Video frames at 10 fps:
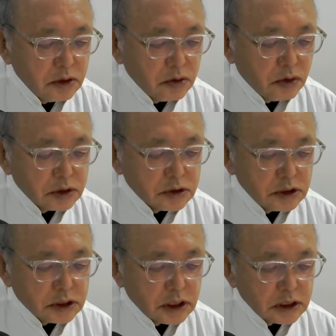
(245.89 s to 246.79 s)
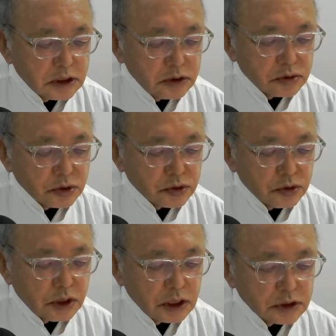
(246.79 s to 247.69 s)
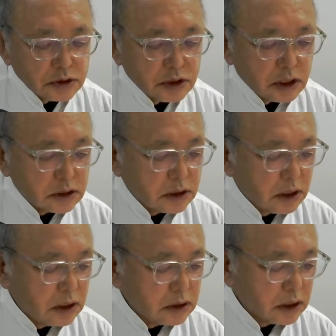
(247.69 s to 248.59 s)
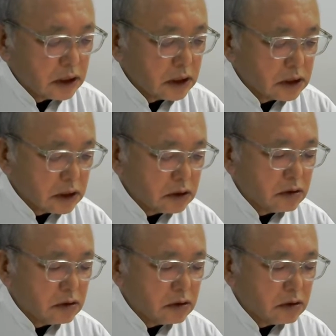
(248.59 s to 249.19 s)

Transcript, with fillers: 5月に1回きりの食料配給があっただけだった